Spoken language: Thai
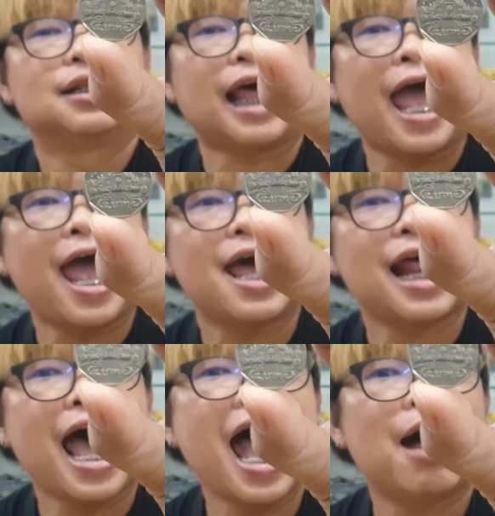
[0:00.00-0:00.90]
แต่
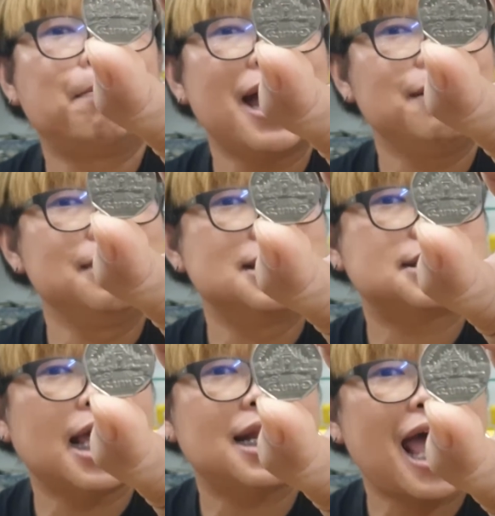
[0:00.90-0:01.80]
ถ้าไม่มี
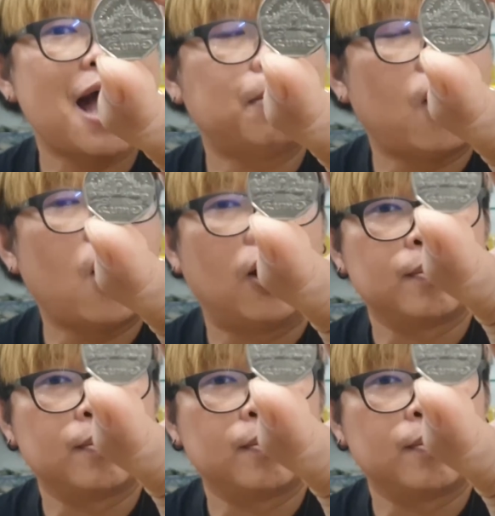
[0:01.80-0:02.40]
เส้นหน้าบอ